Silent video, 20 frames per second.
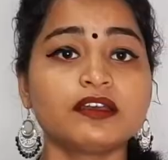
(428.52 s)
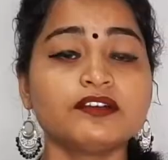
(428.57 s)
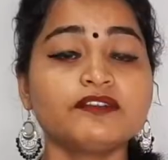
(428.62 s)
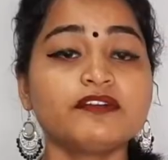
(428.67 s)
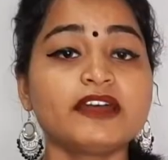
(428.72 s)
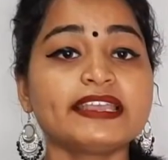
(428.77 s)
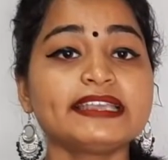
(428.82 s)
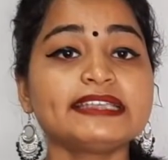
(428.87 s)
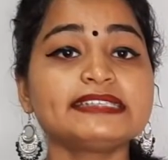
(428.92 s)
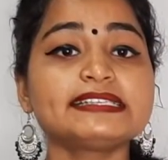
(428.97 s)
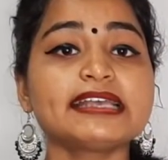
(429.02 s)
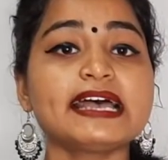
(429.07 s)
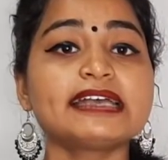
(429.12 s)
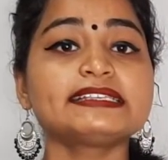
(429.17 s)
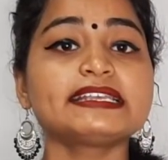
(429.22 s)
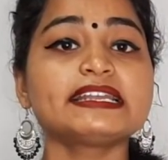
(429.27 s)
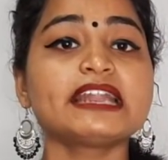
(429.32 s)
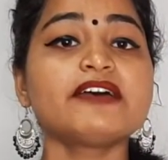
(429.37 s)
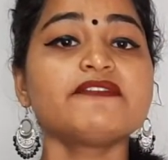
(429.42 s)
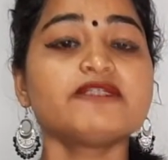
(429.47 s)
वहीं
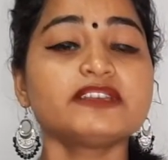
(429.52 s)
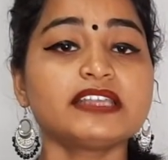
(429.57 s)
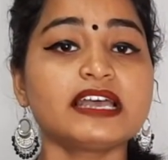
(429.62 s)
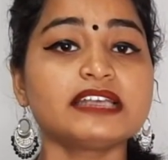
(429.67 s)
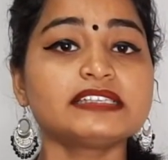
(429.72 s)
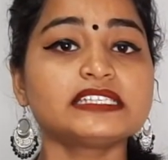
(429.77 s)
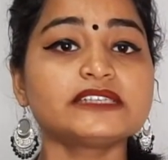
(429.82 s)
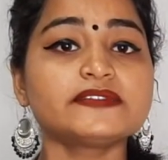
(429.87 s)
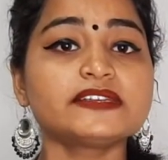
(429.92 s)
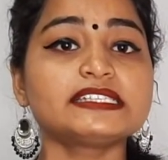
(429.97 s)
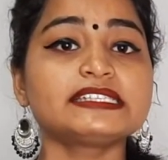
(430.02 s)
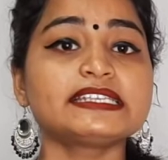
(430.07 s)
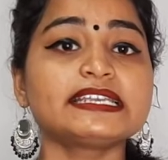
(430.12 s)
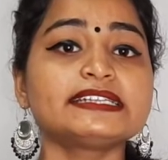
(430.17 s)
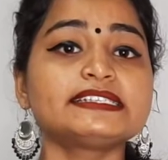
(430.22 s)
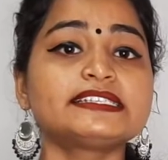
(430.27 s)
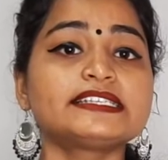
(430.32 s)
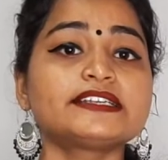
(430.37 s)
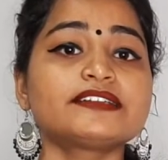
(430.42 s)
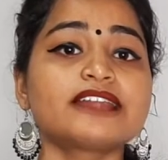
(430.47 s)
सासाराम विधानसभा
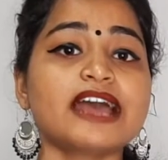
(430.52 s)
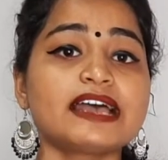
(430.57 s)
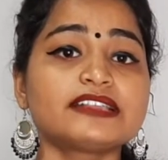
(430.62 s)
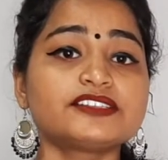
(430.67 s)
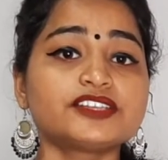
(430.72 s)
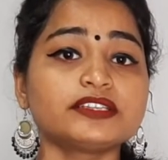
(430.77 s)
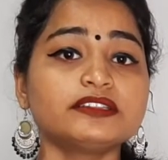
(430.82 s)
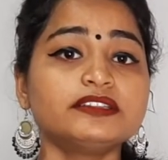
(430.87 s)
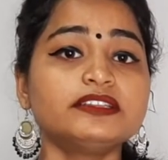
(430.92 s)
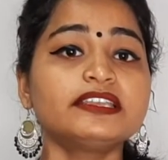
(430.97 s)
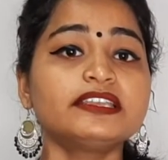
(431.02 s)
सीट से राजद